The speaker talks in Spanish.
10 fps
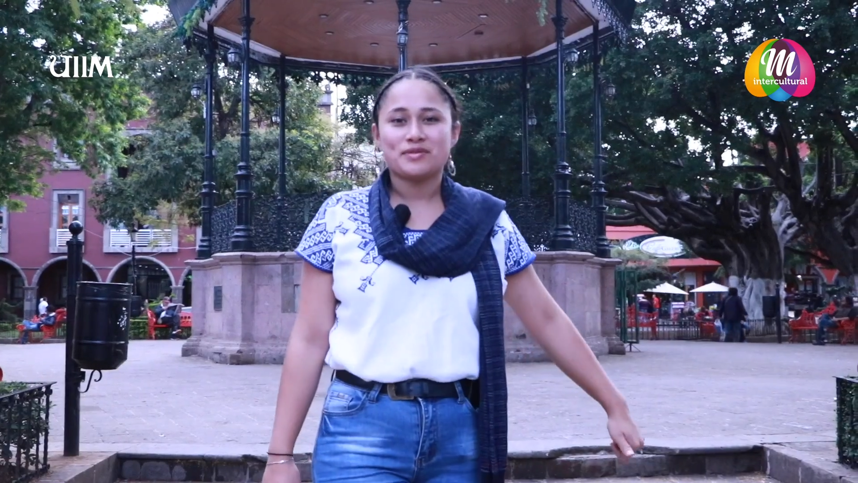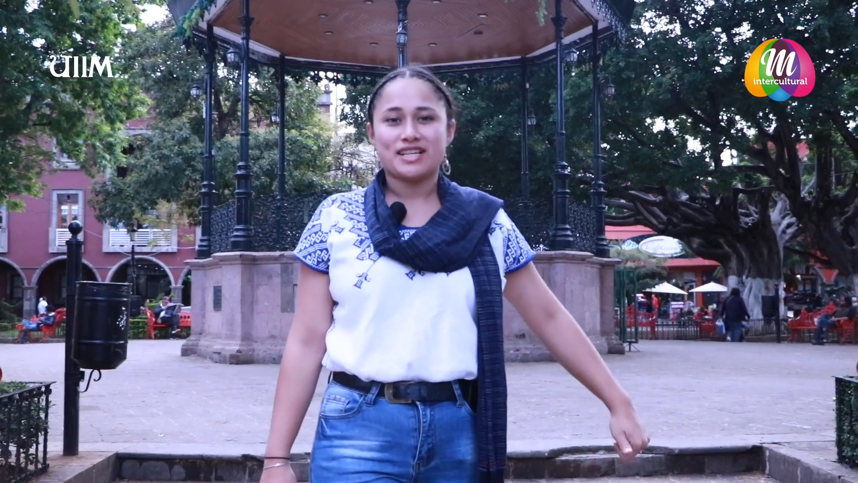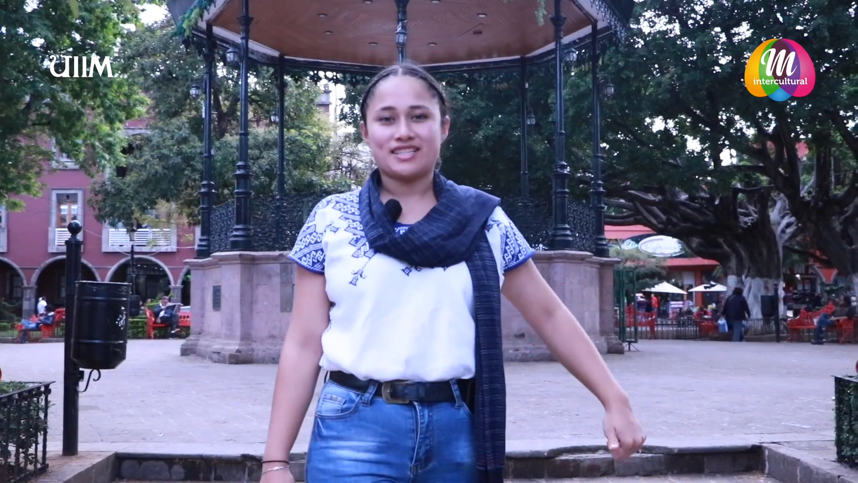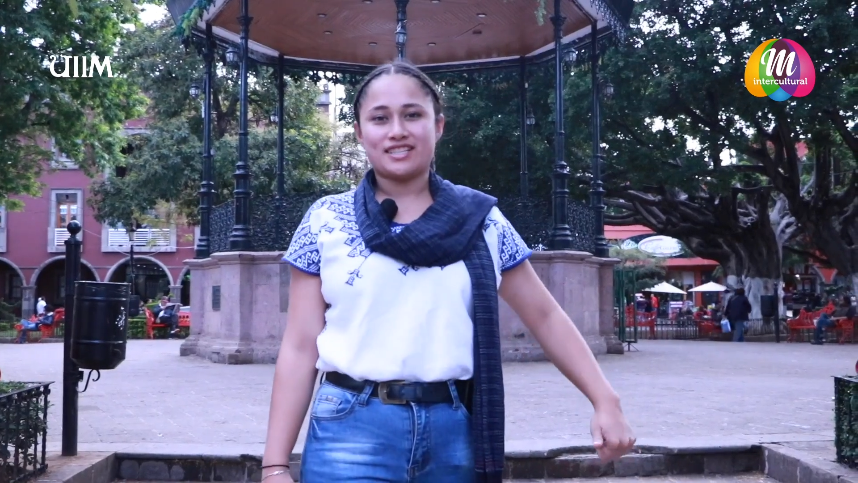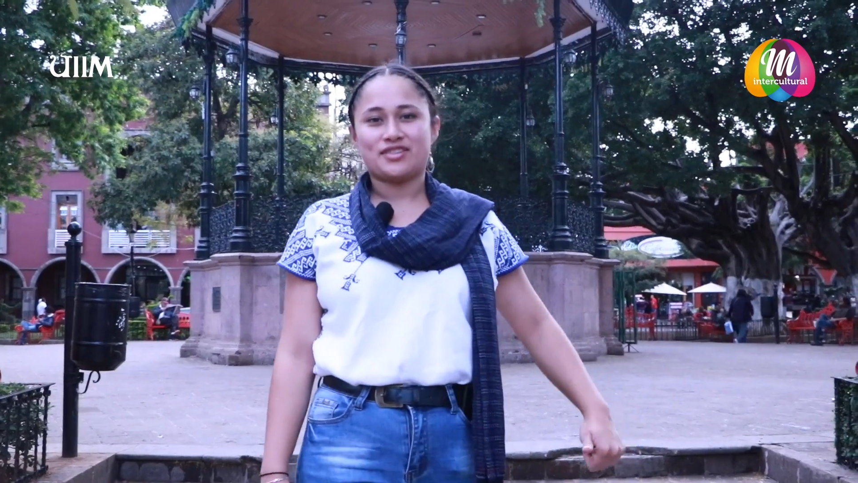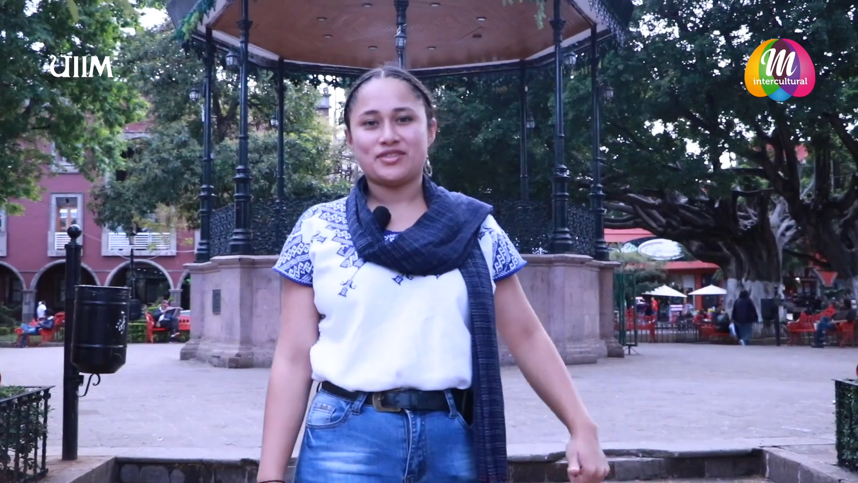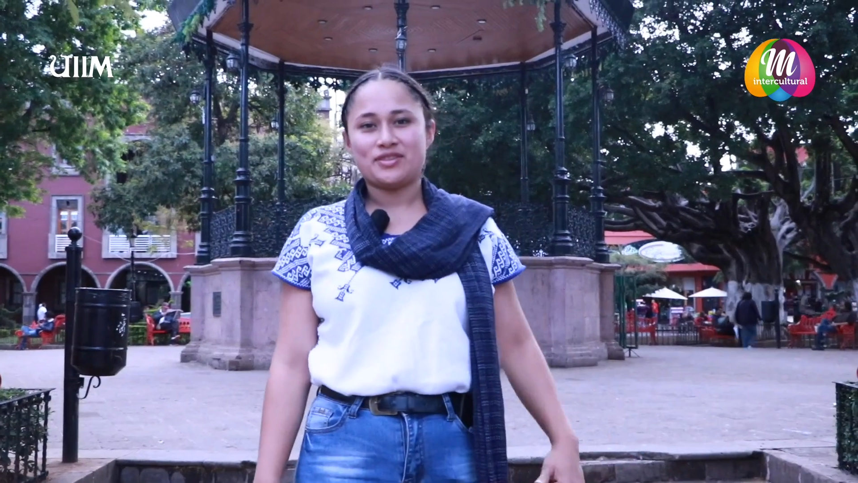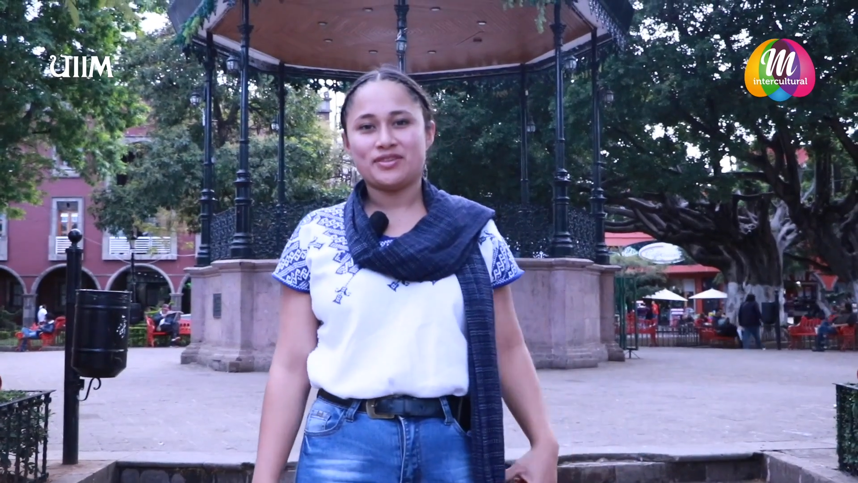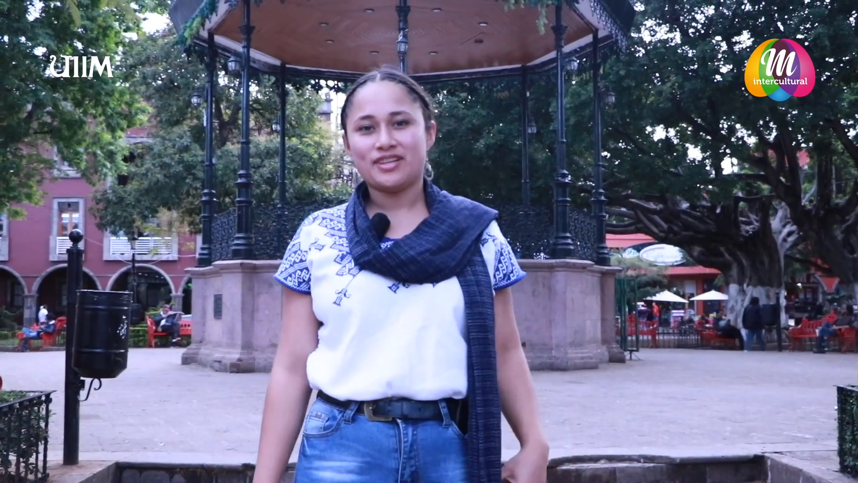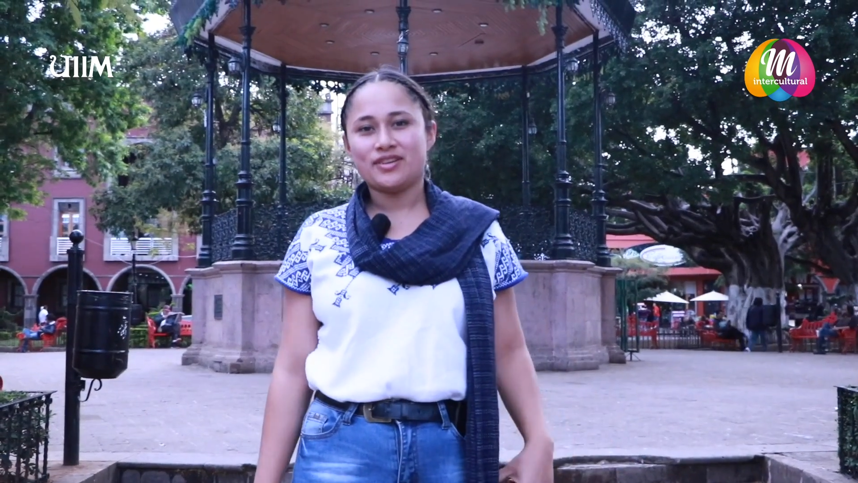al centro
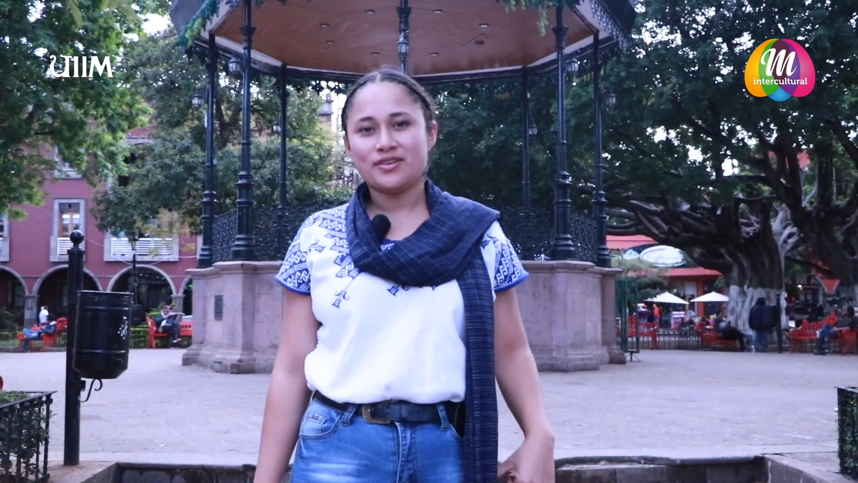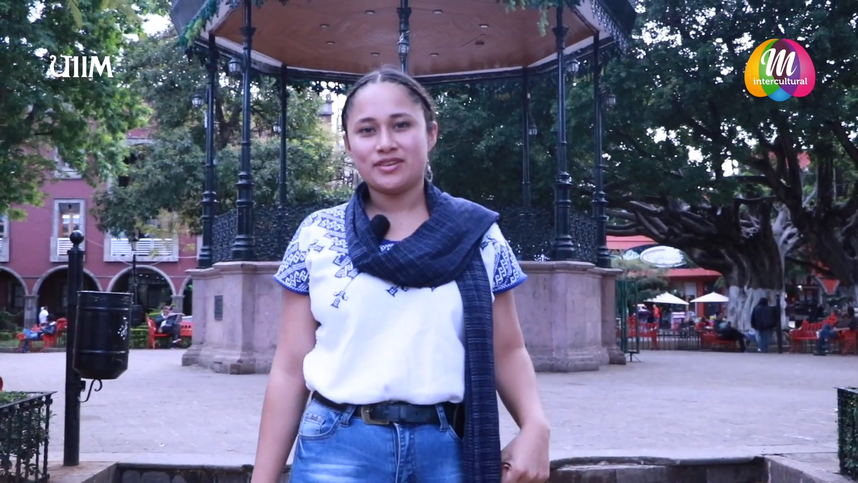histórico,